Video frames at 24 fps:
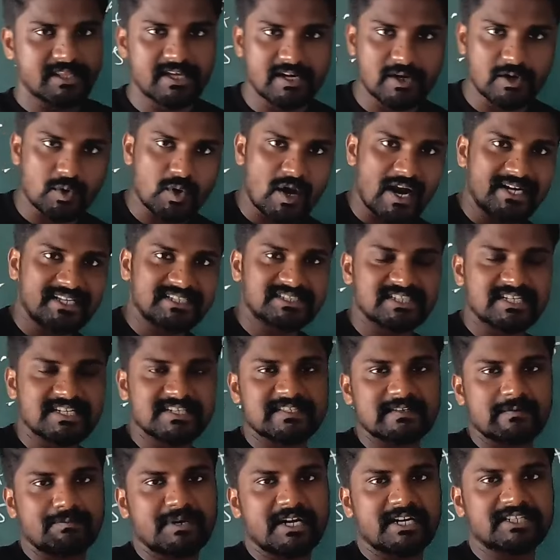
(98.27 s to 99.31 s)
தான் இருக்கும்
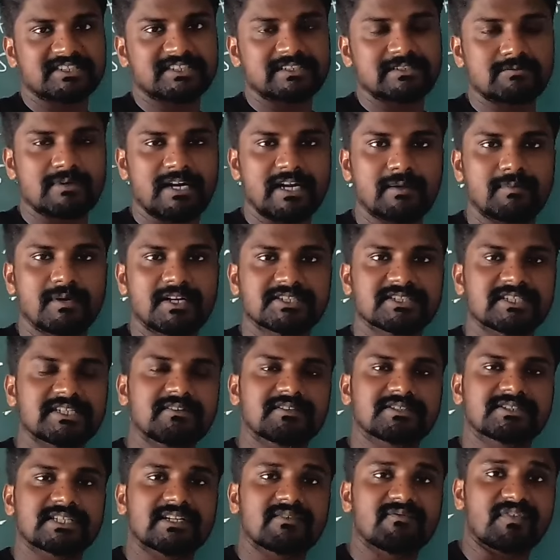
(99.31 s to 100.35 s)
அடிஷன் சப்ராக்ஷன் மல்டிபிளேஷன்
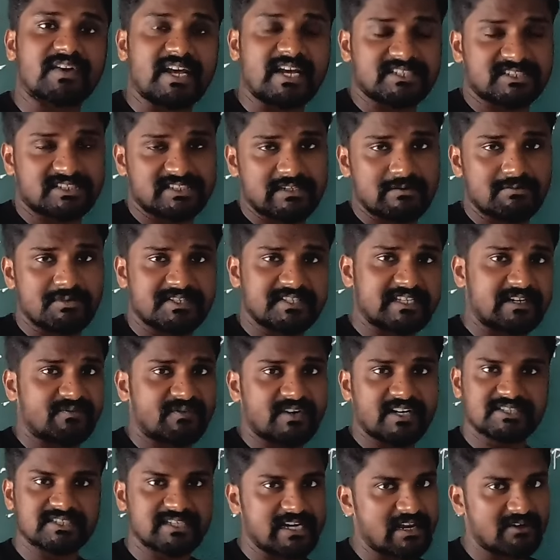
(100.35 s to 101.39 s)
டிவிஷன் ஃப்ராக்ஷன் மிக்சர்
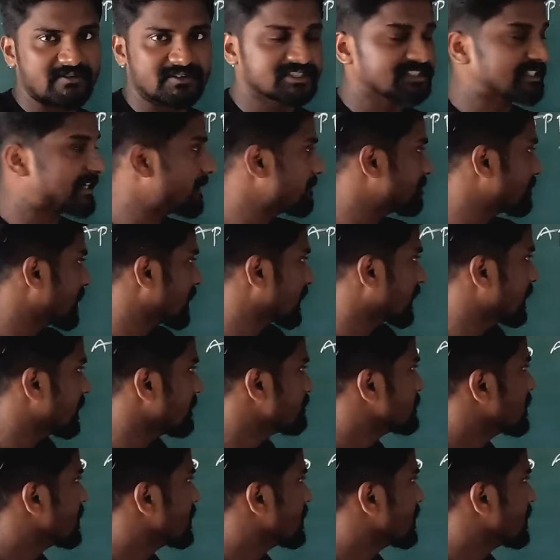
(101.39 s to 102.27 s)
ஃப்ராக்ஷன்லாம் வச்சு கேட்பாங்க